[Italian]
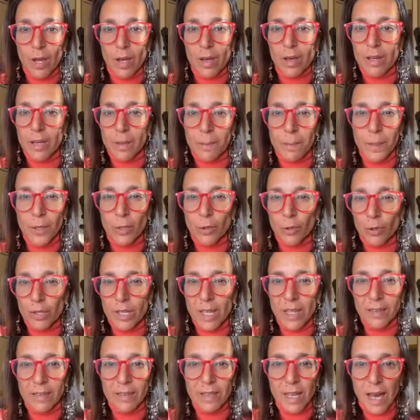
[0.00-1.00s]
ripeto, di
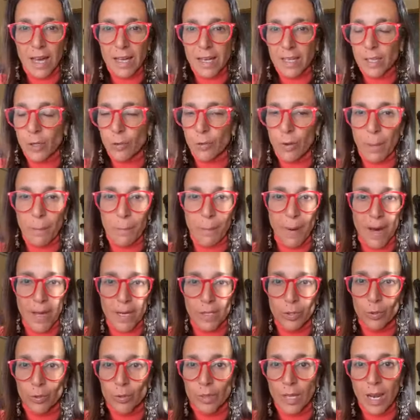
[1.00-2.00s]
andare da una
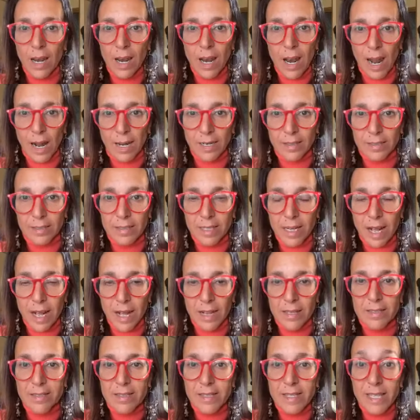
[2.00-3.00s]
parte o
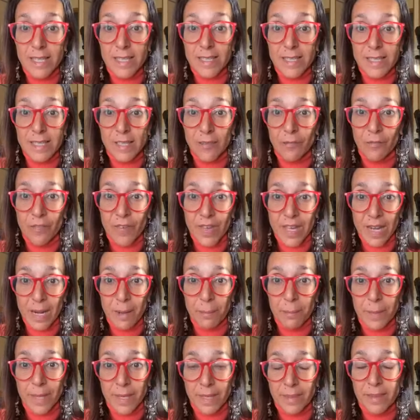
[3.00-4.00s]
dall'altra senza
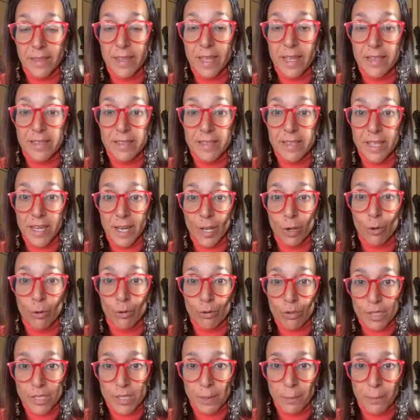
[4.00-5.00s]
veramente essere
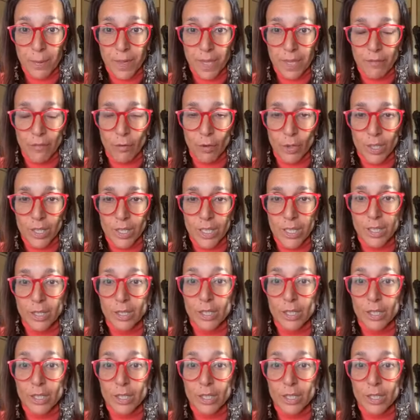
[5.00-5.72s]
consapevoli